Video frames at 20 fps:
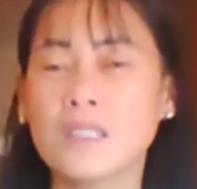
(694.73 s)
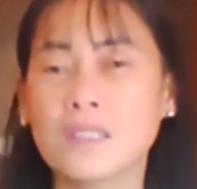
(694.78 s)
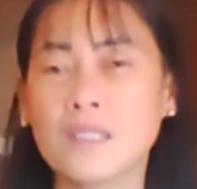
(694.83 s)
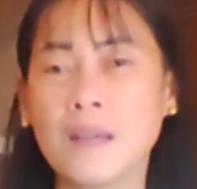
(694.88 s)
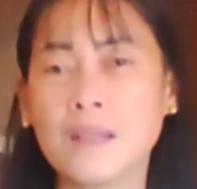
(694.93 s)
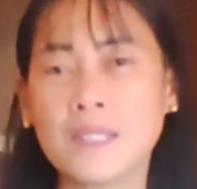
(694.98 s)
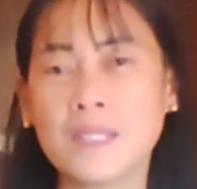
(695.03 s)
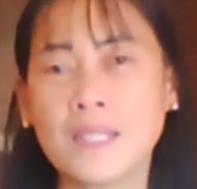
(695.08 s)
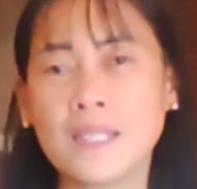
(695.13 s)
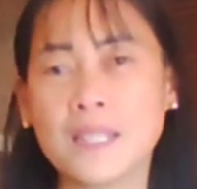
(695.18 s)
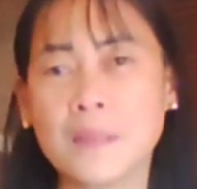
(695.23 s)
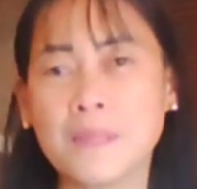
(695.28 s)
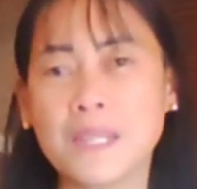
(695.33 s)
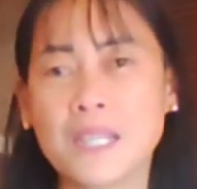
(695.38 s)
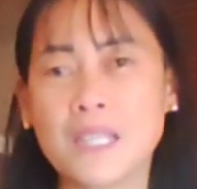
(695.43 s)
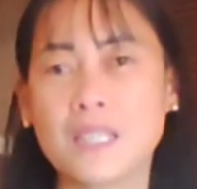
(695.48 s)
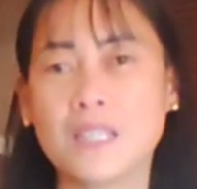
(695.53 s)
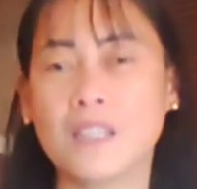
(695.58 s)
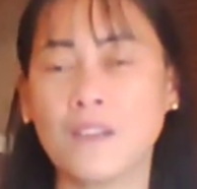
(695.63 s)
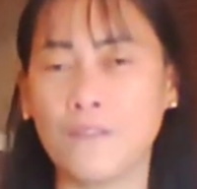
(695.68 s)
sa, sinasabi
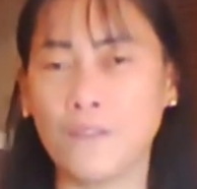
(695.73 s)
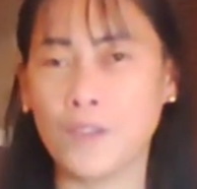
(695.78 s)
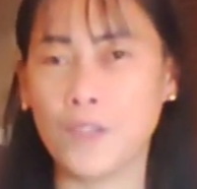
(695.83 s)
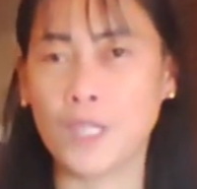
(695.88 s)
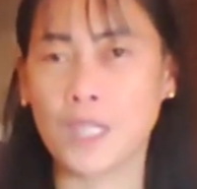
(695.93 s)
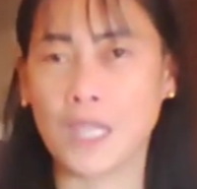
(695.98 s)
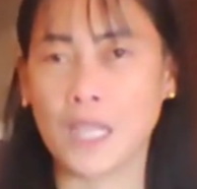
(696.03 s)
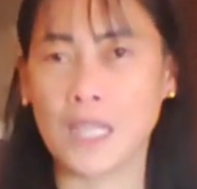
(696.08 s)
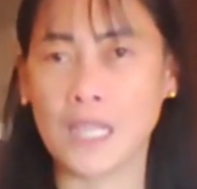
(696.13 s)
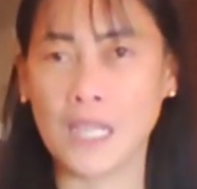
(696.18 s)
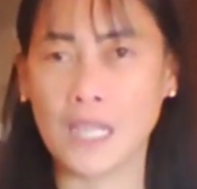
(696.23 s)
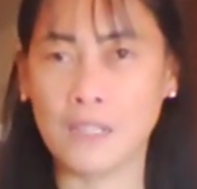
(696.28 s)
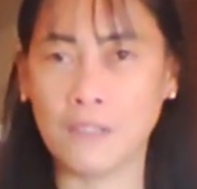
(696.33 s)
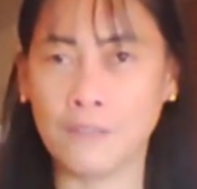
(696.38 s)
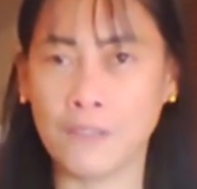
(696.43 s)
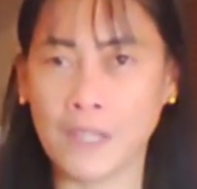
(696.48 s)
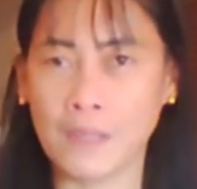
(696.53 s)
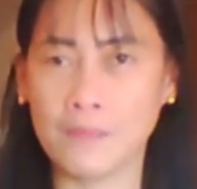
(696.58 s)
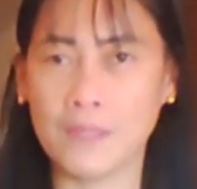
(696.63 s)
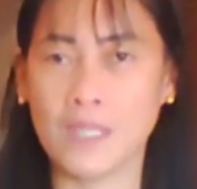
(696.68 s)
kasi na 4K and
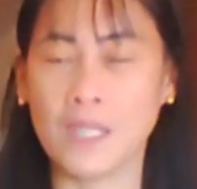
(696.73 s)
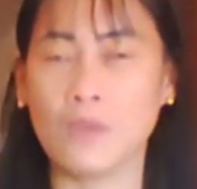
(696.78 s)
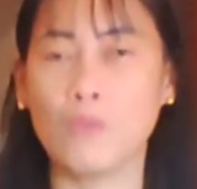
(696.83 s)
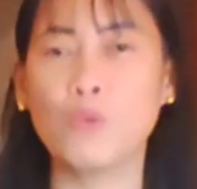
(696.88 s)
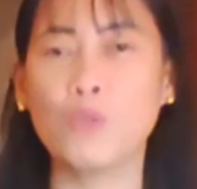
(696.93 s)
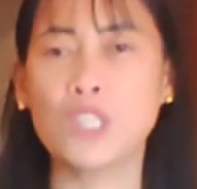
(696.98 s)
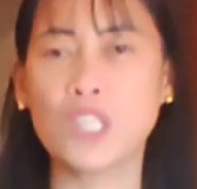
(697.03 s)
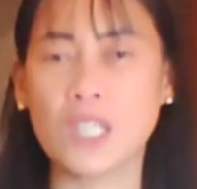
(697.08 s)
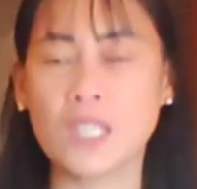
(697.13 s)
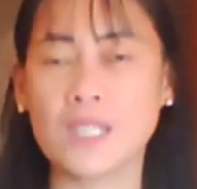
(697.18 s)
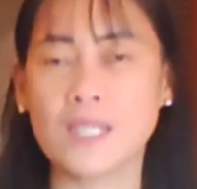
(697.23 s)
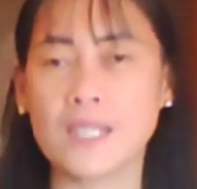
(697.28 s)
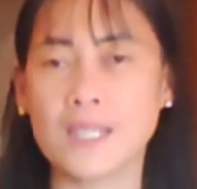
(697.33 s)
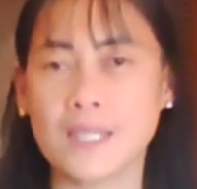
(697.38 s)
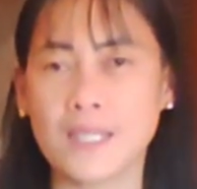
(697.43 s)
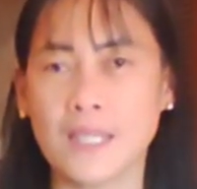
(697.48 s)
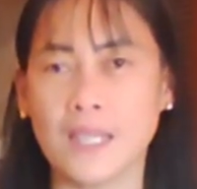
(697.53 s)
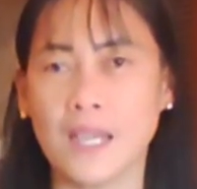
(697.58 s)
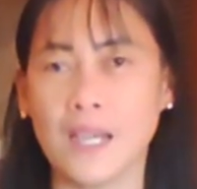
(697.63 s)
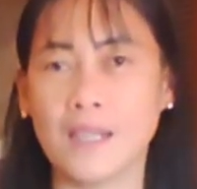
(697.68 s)
5K, which is
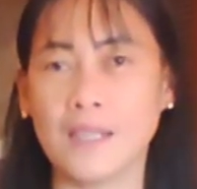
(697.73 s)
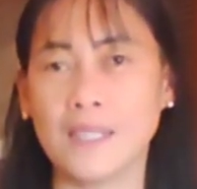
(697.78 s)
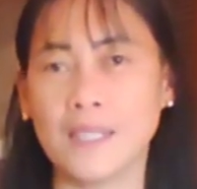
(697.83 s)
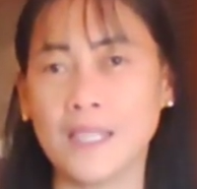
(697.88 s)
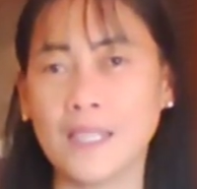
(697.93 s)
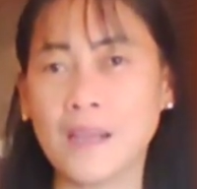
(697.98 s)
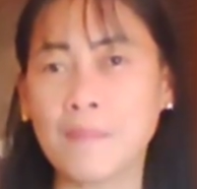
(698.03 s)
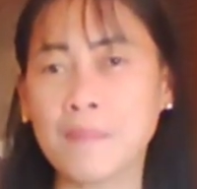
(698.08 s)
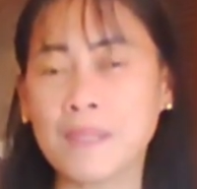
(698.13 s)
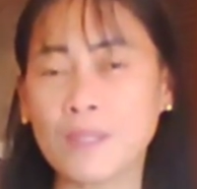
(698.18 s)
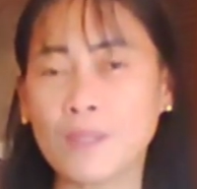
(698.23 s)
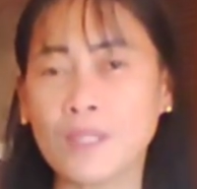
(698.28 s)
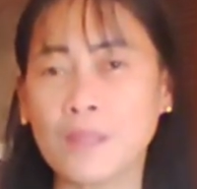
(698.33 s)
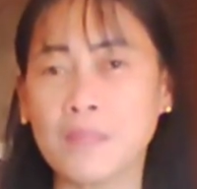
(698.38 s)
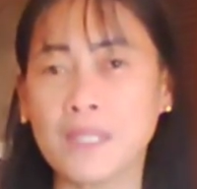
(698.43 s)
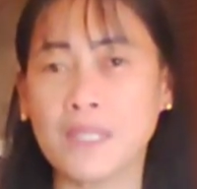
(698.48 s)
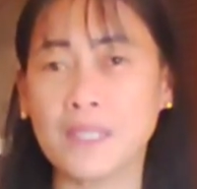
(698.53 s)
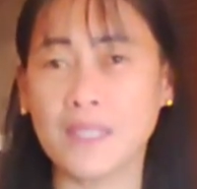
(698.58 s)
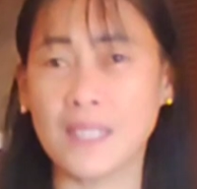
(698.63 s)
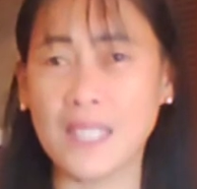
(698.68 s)
kasi, ang ginagamit ko
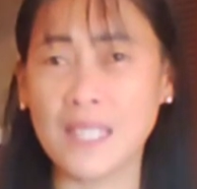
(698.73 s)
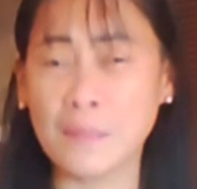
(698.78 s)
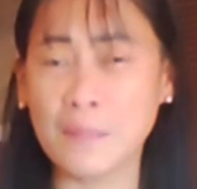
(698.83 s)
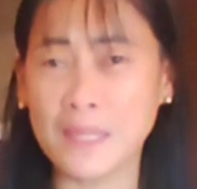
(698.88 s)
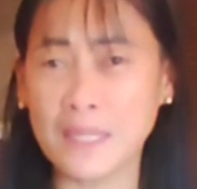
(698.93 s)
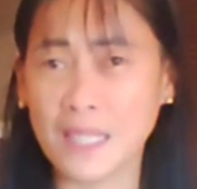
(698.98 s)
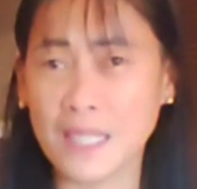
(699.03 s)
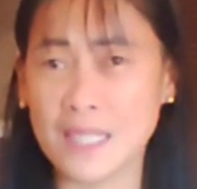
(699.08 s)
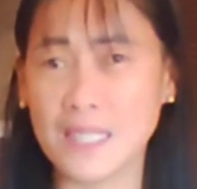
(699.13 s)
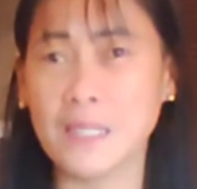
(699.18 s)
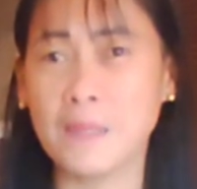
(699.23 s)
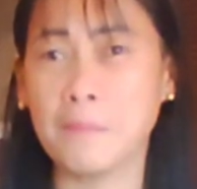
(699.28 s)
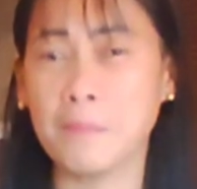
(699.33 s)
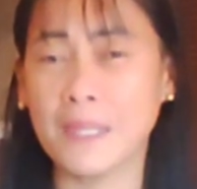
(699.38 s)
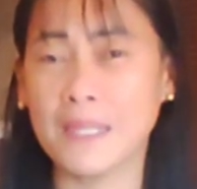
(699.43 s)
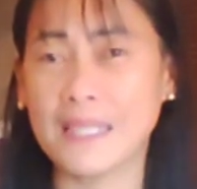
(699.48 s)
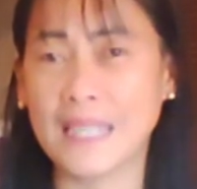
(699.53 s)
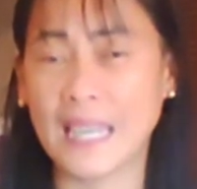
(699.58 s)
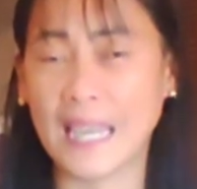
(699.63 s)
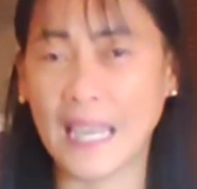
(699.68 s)
namin, di naman kasi na
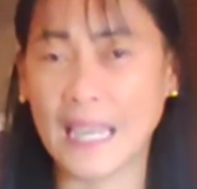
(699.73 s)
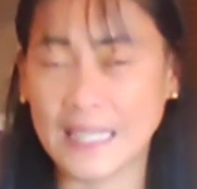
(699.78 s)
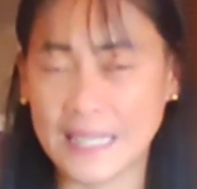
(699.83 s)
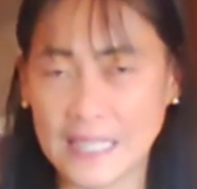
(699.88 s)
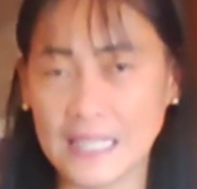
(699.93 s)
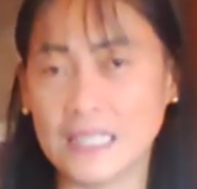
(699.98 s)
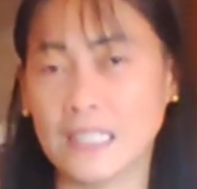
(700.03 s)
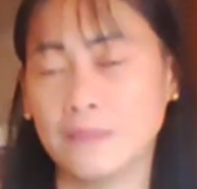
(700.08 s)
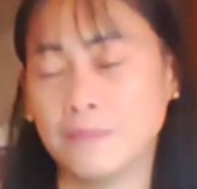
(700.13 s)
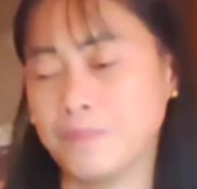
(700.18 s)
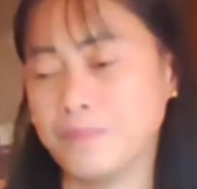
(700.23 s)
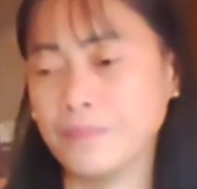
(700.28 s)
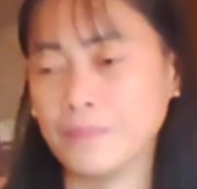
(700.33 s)
pag-edit,